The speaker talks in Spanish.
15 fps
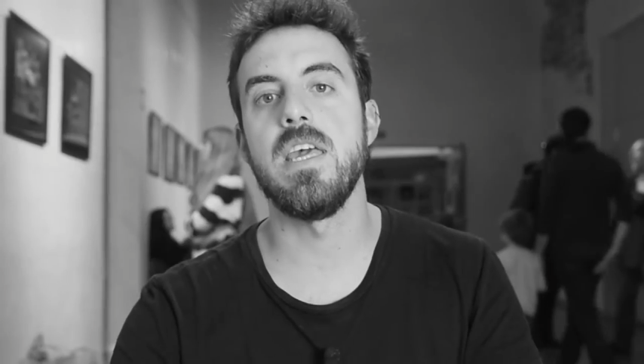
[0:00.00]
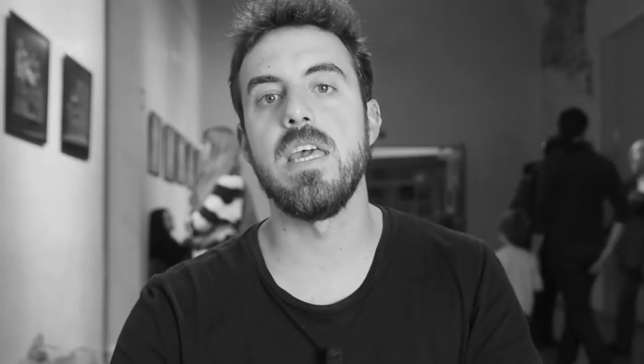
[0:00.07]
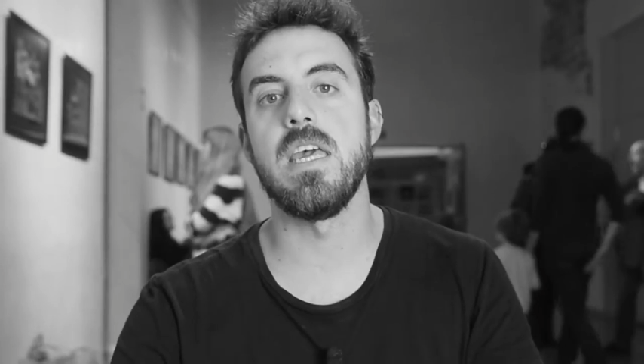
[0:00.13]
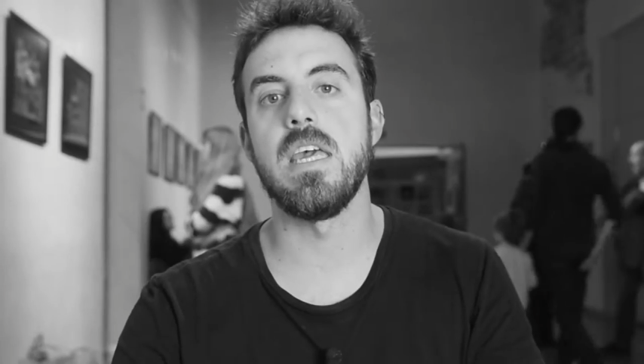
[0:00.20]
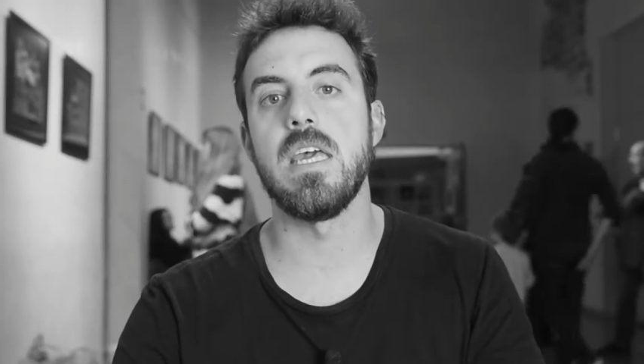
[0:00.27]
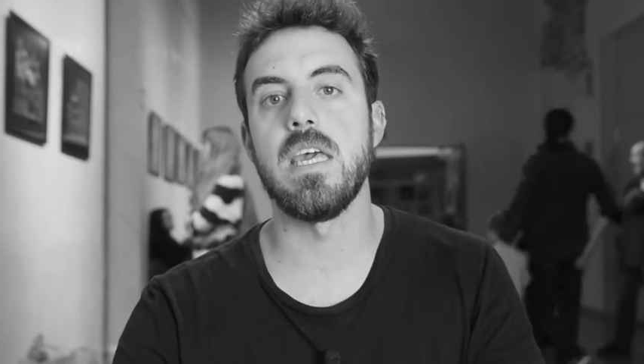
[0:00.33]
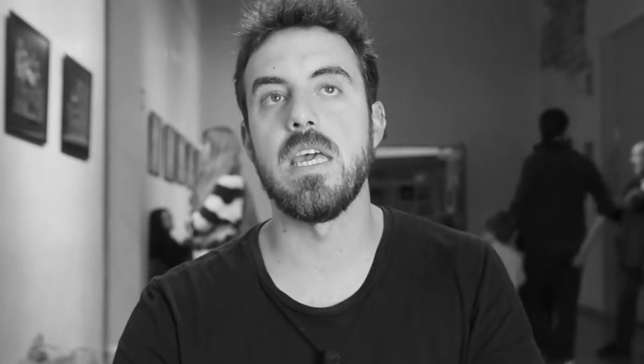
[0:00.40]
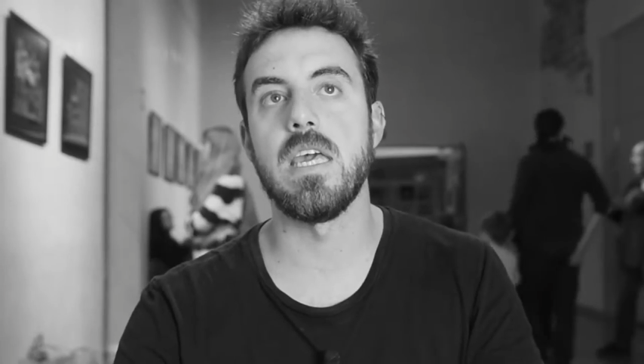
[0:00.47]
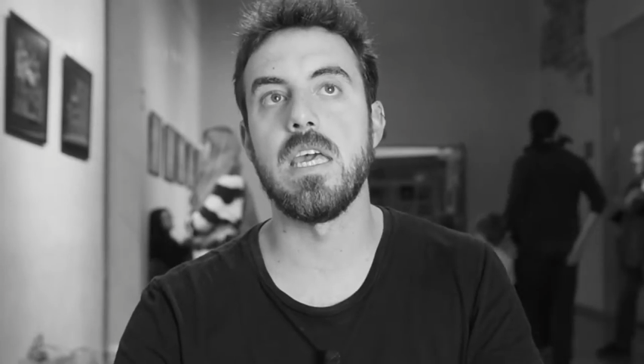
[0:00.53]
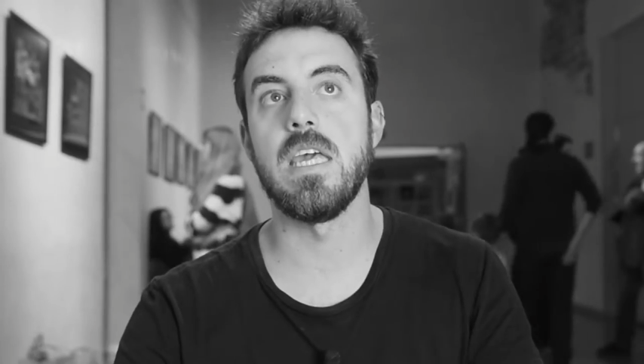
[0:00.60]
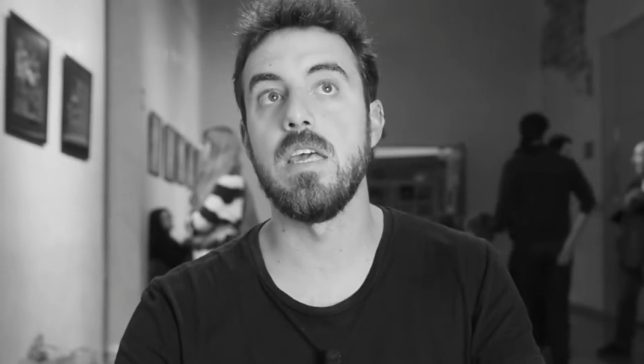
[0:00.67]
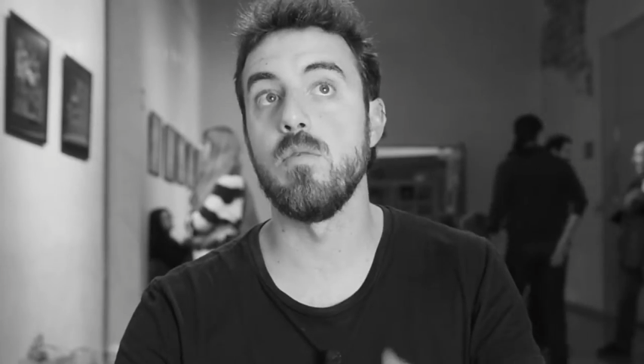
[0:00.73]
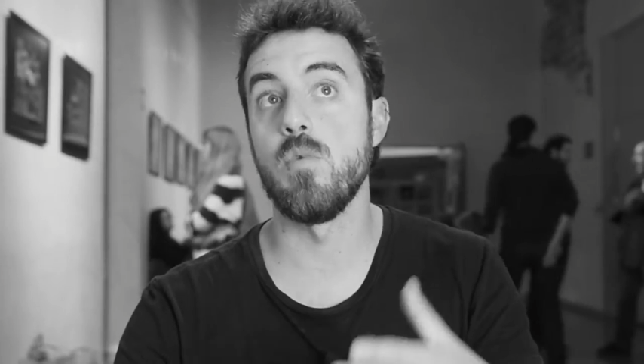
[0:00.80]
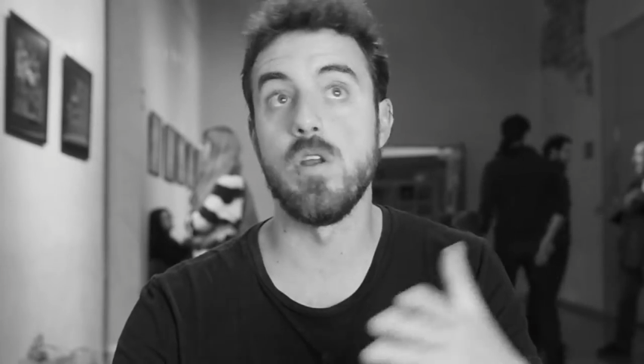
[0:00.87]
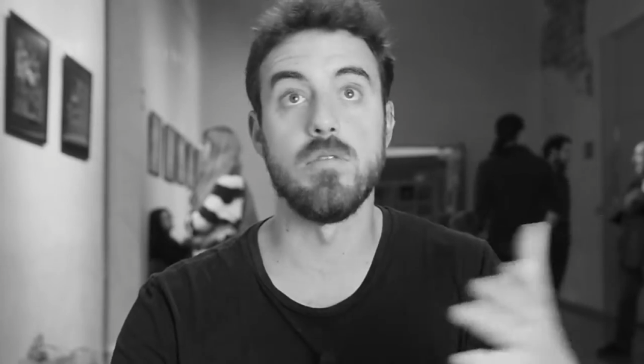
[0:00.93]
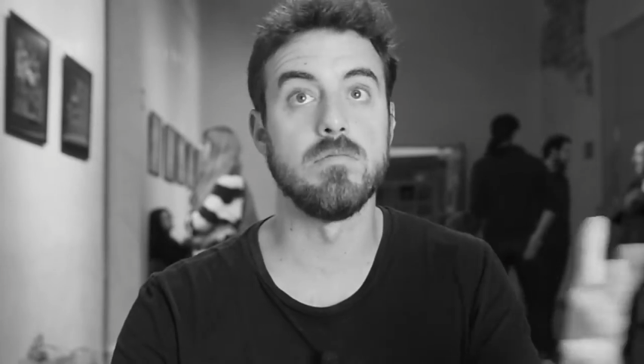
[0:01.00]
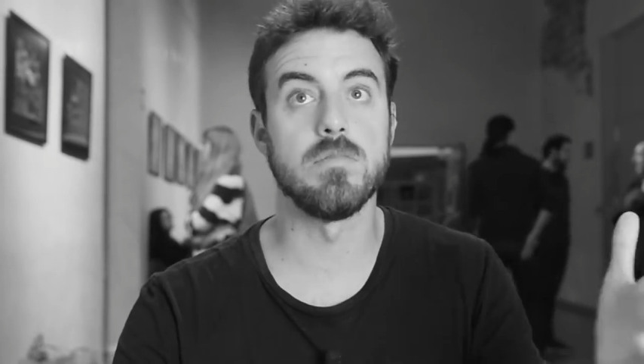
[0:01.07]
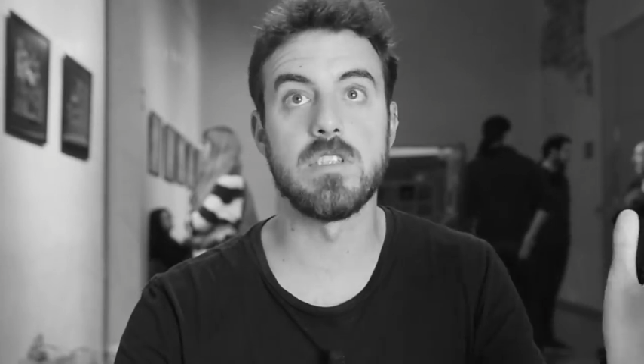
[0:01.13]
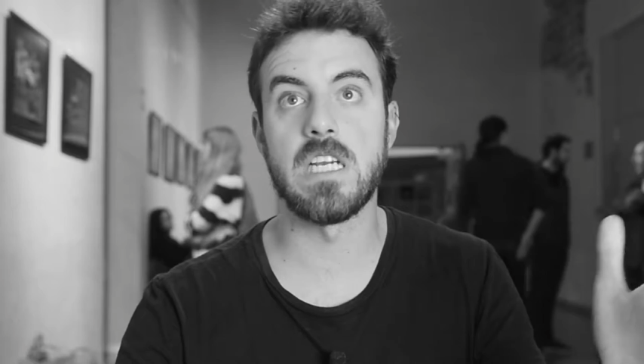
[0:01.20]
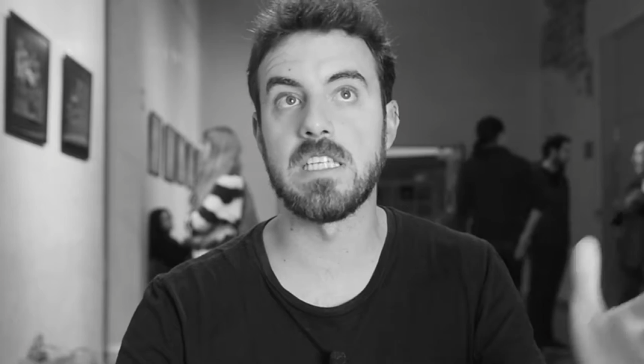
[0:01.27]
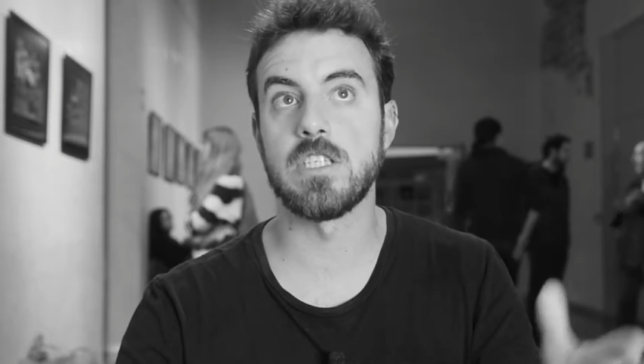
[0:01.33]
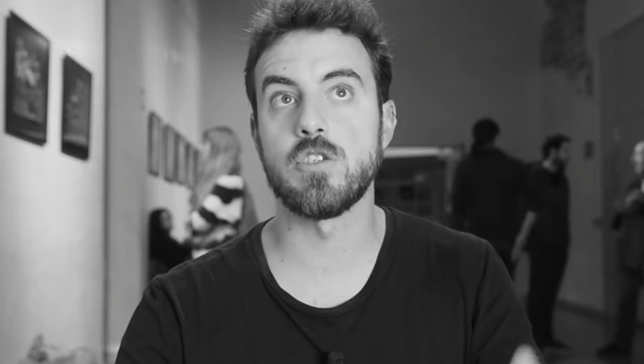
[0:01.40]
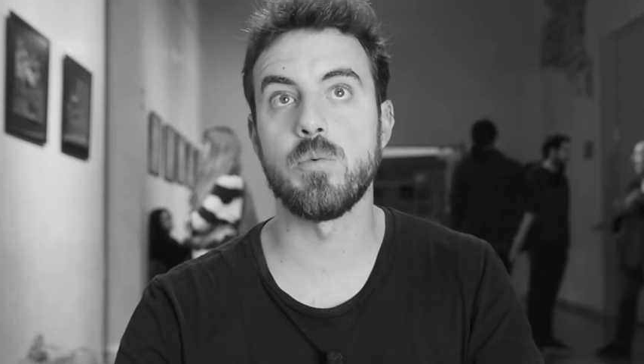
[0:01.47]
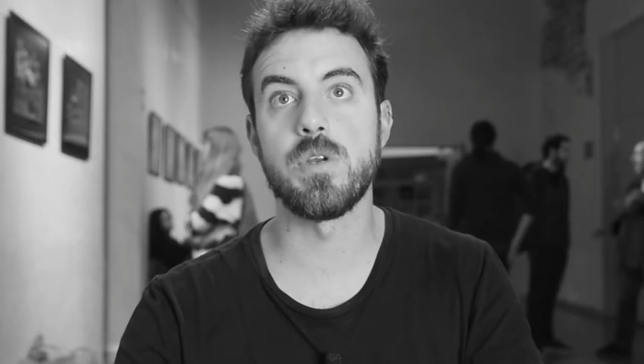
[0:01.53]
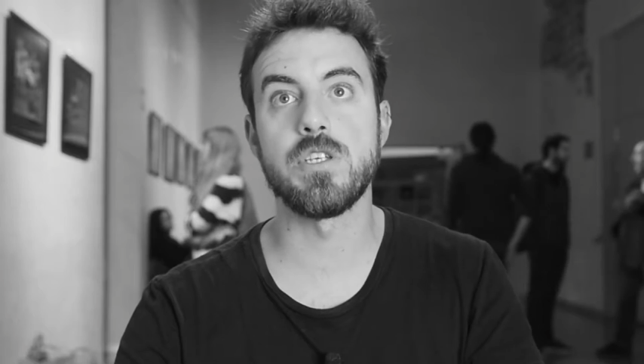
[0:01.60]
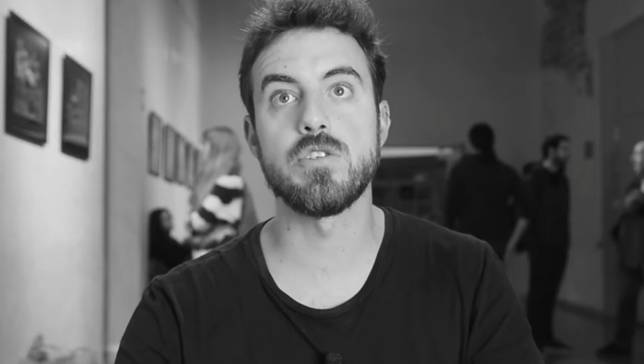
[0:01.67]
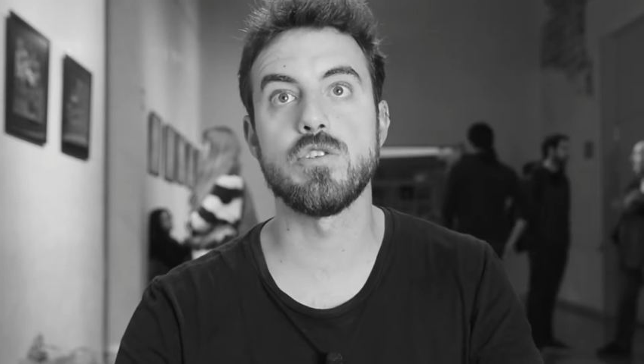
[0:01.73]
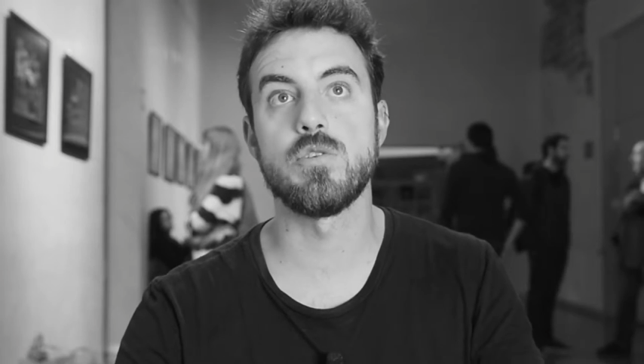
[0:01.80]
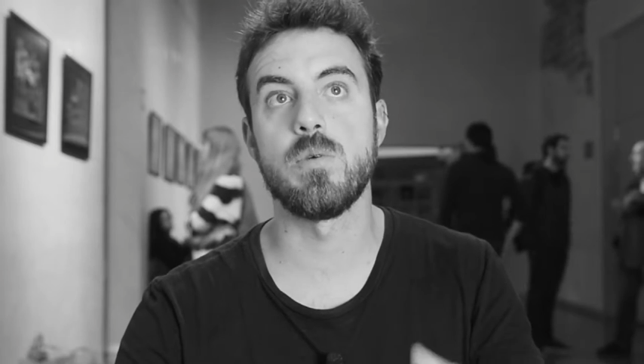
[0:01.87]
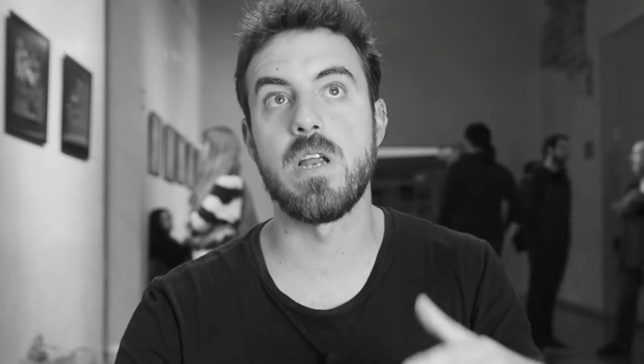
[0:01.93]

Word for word: Y, bueno, trata sobre esto,